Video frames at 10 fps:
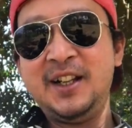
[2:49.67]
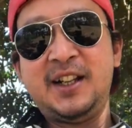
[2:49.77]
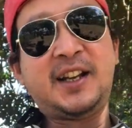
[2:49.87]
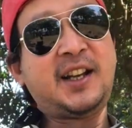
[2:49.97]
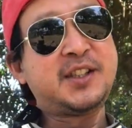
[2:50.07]

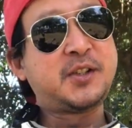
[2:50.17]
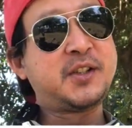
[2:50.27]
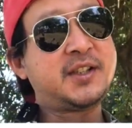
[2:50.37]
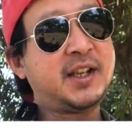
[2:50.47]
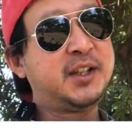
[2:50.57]
rekayasa
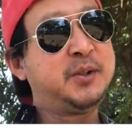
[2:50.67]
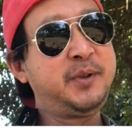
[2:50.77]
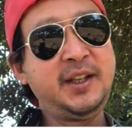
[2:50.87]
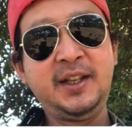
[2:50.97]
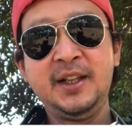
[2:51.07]
sosial itu
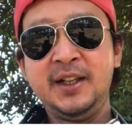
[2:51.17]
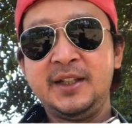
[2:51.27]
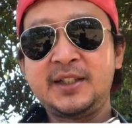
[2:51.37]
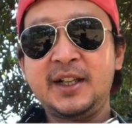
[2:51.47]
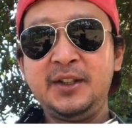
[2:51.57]
begini
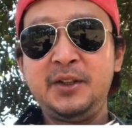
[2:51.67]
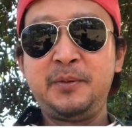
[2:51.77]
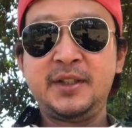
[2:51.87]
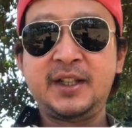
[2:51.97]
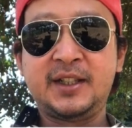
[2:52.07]
saya kan
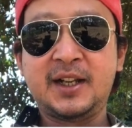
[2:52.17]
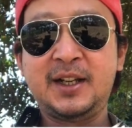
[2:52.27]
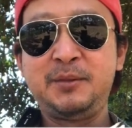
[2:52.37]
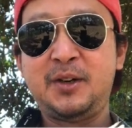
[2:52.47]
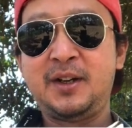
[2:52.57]
udah ceritakan
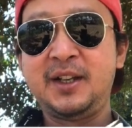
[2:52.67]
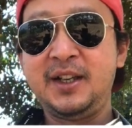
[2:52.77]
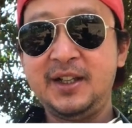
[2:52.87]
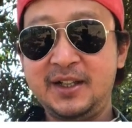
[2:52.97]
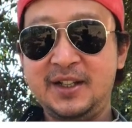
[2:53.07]
bahwa
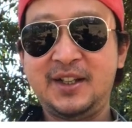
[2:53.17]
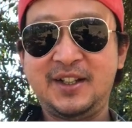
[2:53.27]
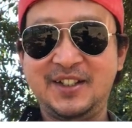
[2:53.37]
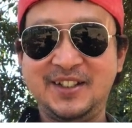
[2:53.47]
uh,